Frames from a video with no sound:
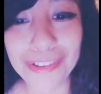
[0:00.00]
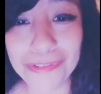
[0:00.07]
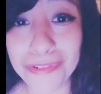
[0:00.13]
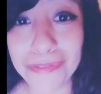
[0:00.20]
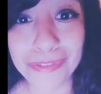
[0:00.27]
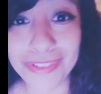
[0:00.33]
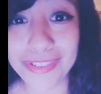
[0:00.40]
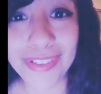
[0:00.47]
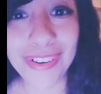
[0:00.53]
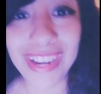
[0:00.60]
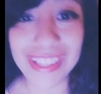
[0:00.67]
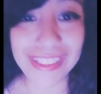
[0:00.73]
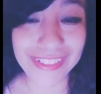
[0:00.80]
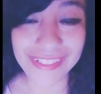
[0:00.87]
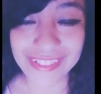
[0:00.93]
No vivo
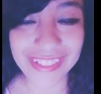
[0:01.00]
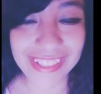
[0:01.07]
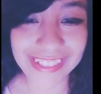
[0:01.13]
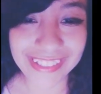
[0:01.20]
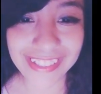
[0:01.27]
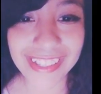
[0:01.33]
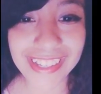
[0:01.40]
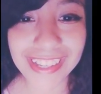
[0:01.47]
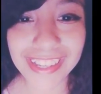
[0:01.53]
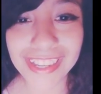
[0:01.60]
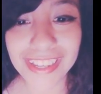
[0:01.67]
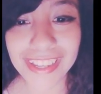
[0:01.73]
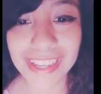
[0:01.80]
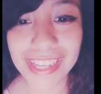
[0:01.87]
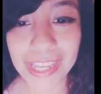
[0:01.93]
sola, entonces
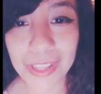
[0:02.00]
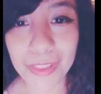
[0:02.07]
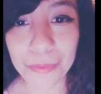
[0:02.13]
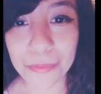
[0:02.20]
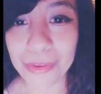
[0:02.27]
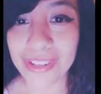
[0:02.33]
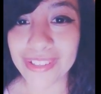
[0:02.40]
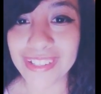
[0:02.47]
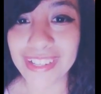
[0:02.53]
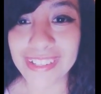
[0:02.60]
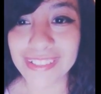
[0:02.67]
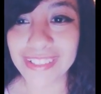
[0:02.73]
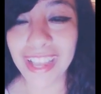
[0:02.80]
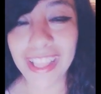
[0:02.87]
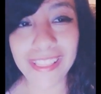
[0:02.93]
no puedo hacer
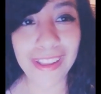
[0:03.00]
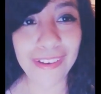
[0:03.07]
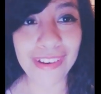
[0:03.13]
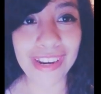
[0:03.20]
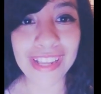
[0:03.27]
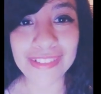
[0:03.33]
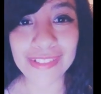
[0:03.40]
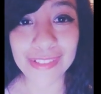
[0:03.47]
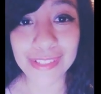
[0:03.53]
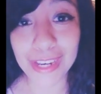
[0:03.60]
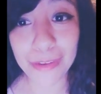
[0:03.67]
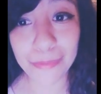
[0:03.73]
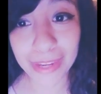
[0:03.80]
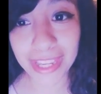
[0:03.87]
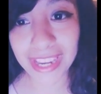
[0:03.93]
escándalo a las 2 de
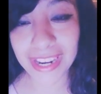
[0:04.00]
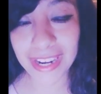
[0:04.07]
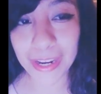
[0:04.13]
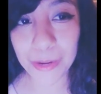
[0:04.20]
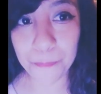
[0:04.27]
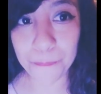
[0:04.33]
la mañana,